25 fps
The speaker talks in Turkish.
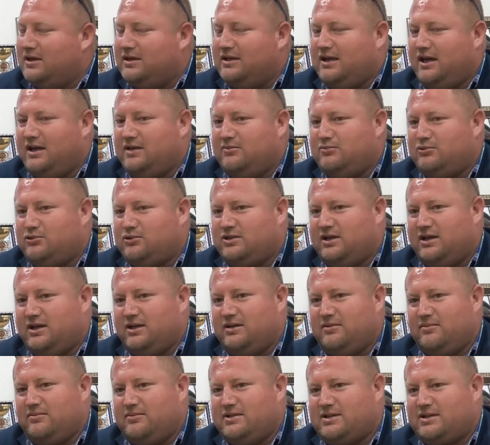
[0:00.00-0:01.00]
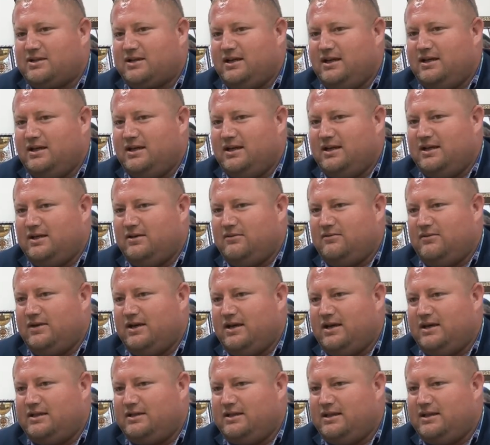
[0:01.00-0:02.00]
Yani burada biz Kaleli
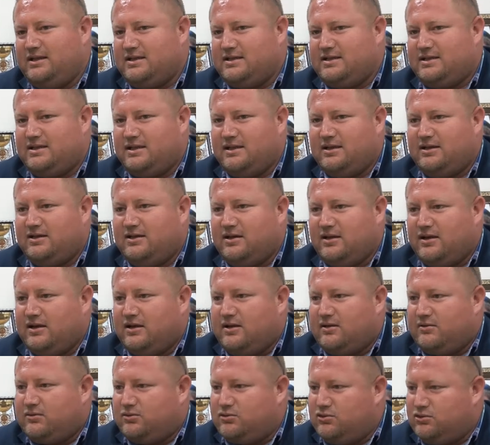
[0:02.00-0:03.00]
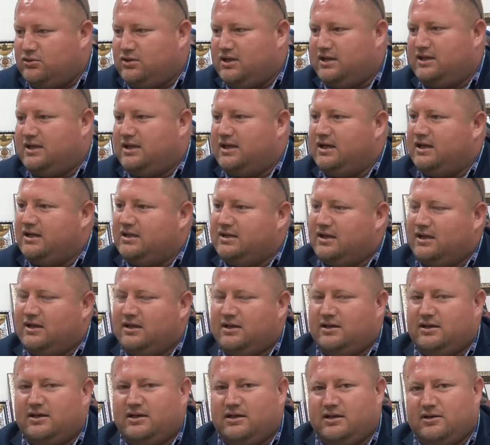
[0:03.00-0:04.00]
veya Denizli Türkiye genelinde
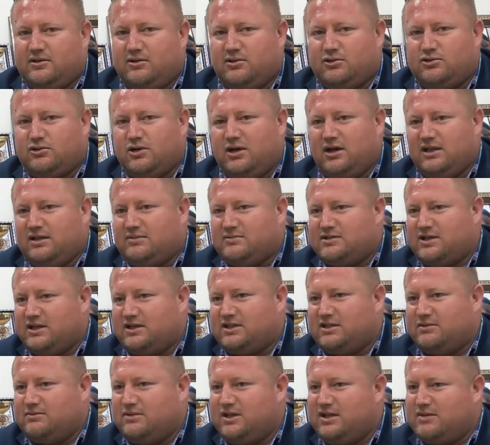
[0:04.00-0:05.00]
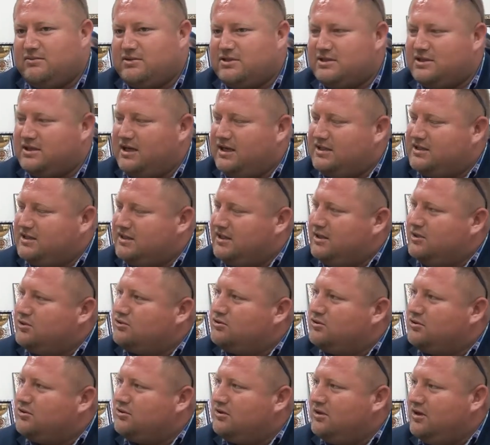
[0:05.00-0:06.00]
e, oto alım satımlarımız
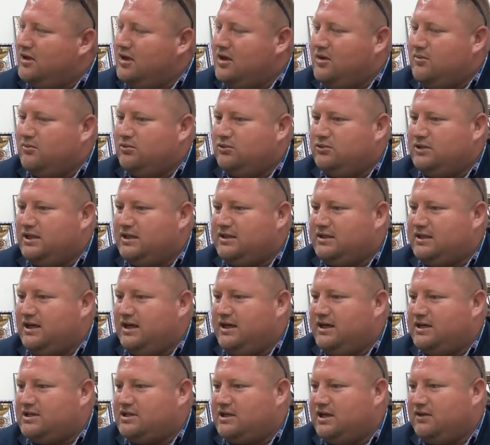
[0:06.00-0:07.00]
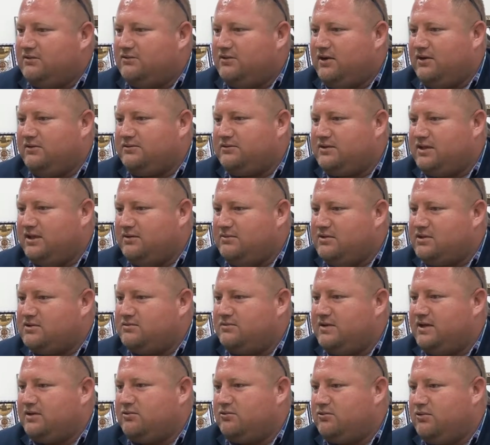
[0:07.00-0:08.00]
gerçekleşiyor. Bunlar da gayet şeffaf,
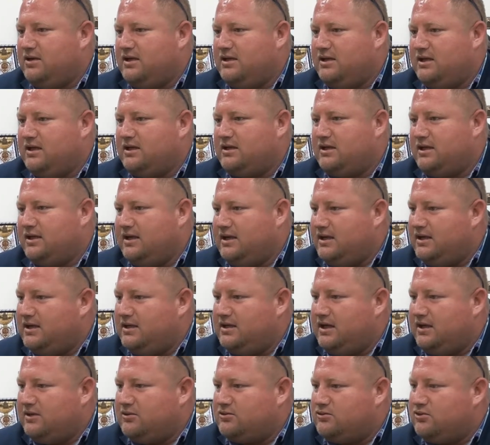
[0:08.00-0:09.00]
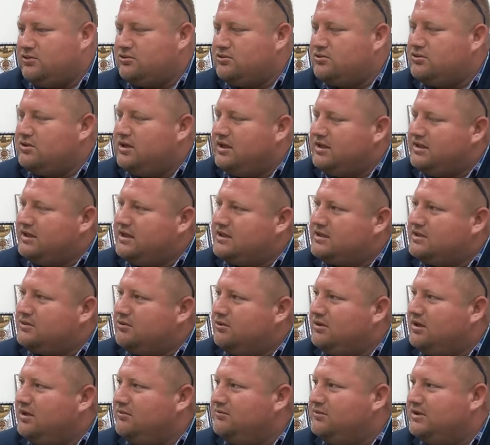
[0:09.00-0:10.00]
temiz ve güvenilir e, sözünün arkasında
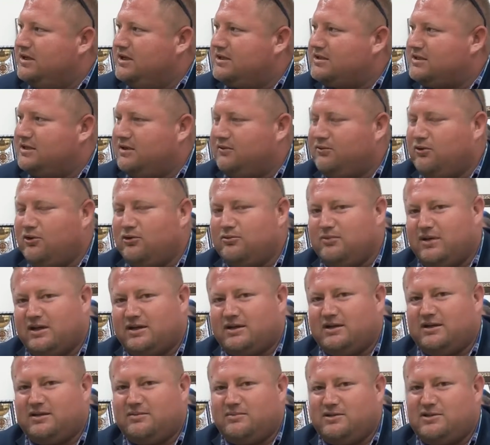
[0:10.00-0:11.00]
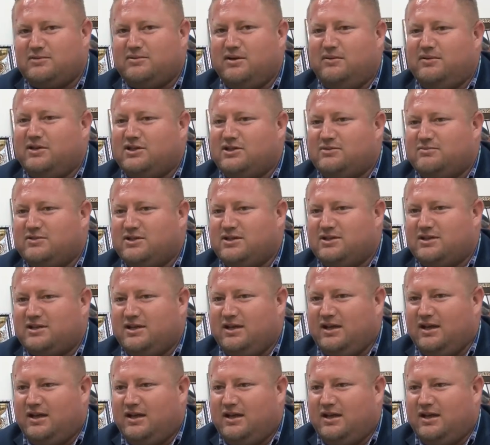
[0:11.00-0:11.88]
olan bir esnaf olmak bizim amacımız.